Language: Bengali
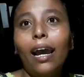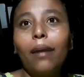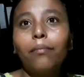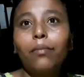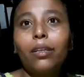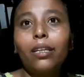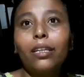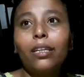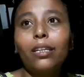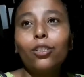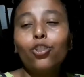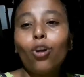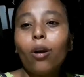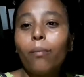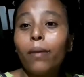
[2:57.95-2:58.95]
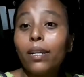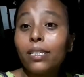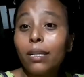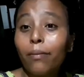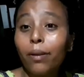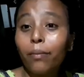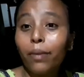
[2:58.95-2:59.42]
আমি ছ মাস
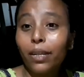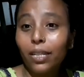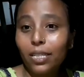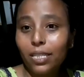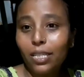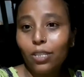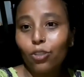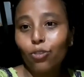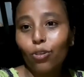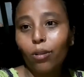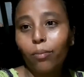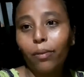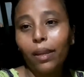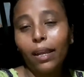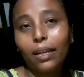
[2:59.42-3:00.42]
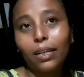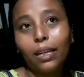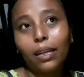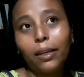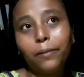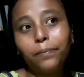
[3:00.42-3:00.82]
আমার মেডিসিন চলবে একটা